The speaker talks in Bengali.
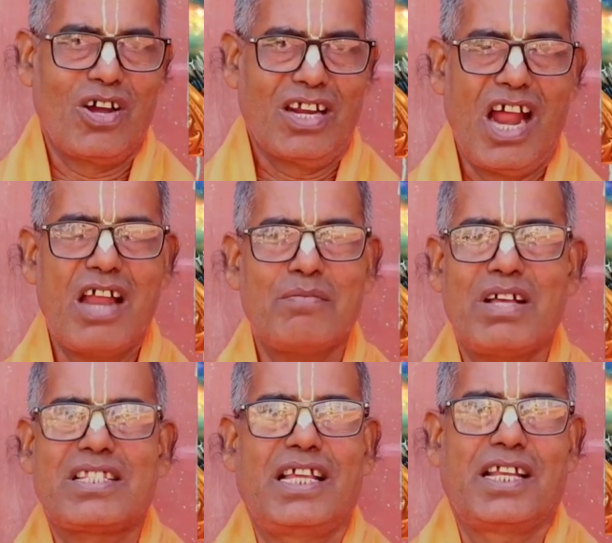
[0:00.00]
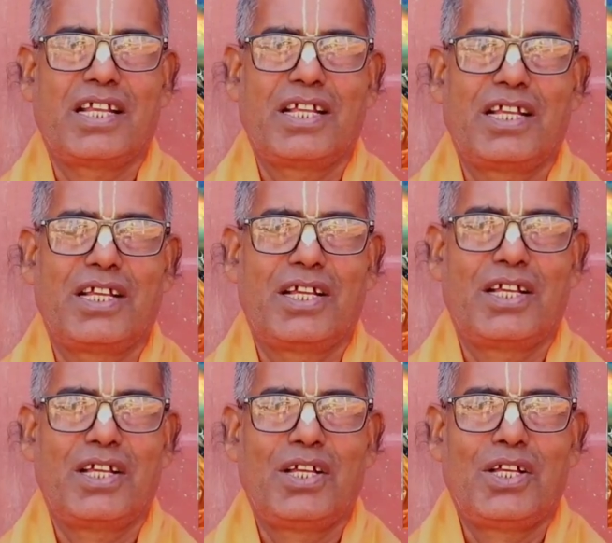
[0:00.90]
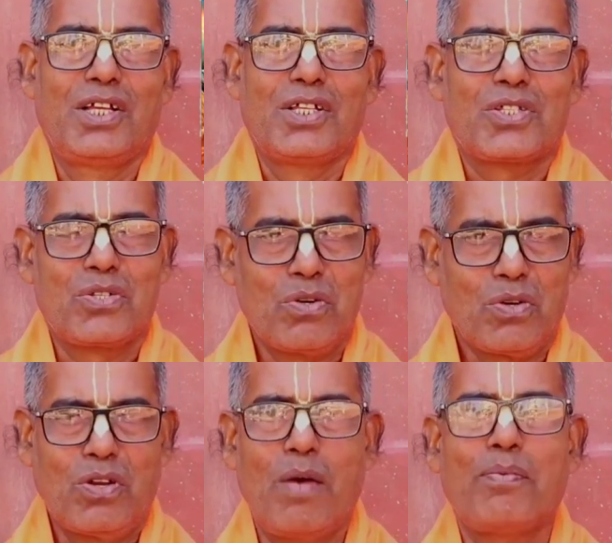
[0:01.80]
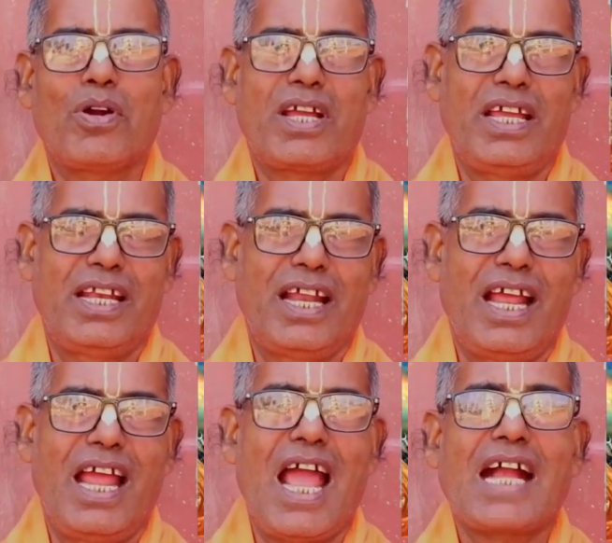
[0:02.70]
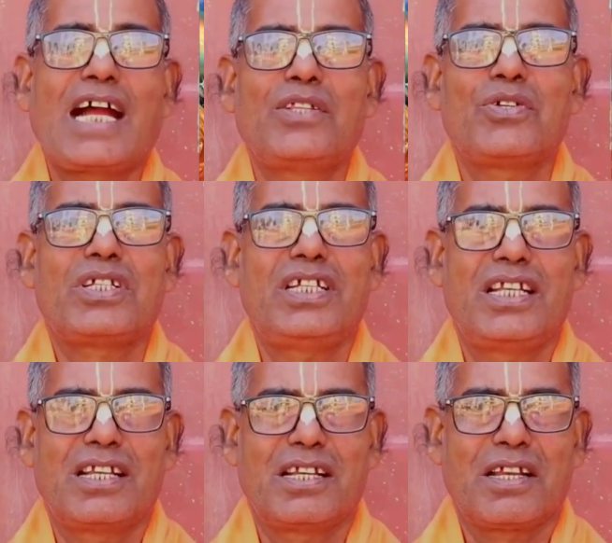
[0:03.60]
অঘ্রাণ মাসের শুক্লপক্ষের একাদশীর